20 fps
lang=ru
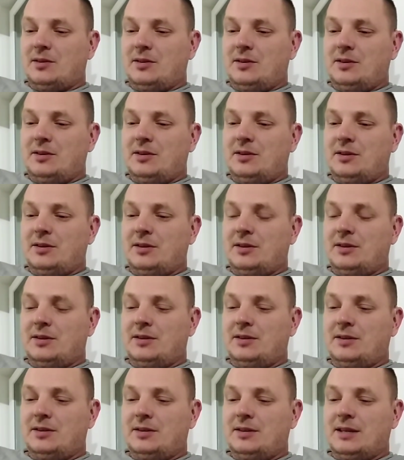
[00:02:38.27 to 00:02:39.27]

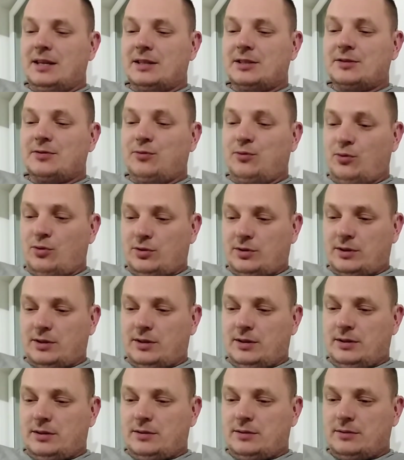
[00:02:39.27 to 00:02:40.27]
И я
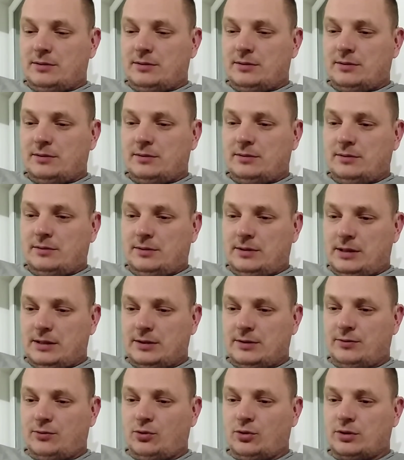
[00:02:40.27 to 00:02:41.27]
сфоткал, я
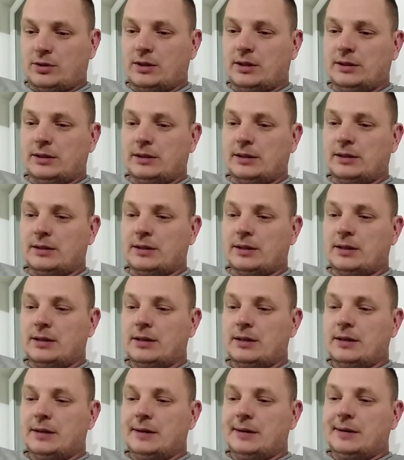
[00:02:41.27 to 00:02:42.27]
сфоткал это.
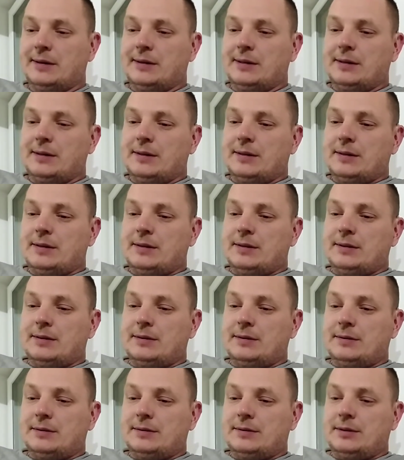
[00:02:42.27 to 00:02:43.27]

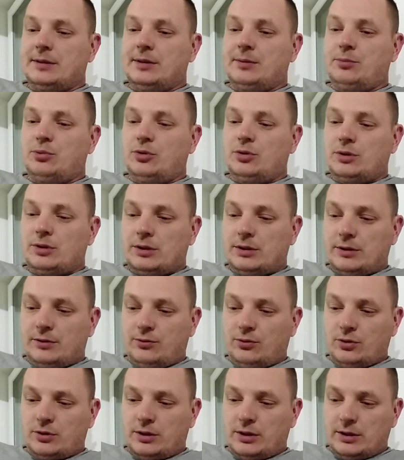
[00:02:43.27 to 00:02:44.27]
И будет эта
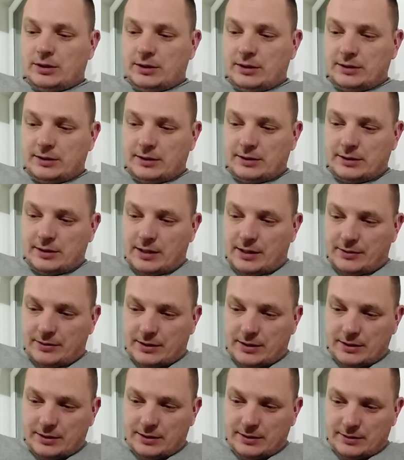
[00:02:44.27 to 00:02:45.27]
фотка на
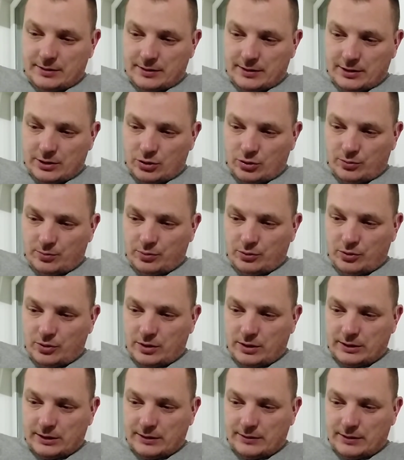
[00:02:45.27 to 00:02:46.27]
заставке. Единственное, что
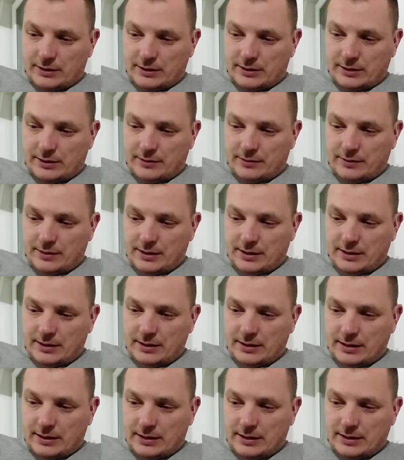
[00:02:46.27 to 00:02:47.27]
плохо, наверное,
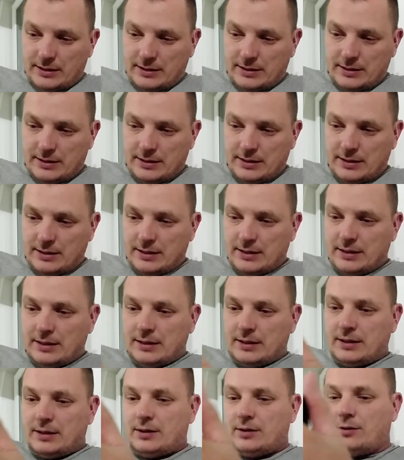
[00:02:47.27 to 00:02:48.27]
видно.
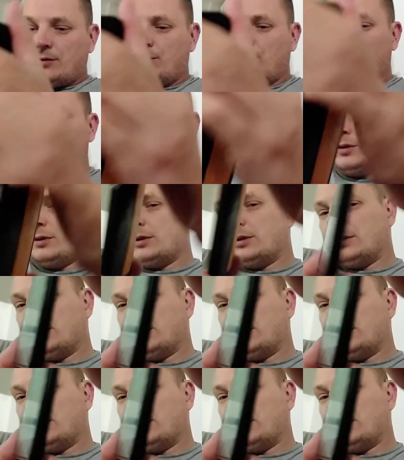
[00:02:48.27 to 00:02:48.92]
Вот.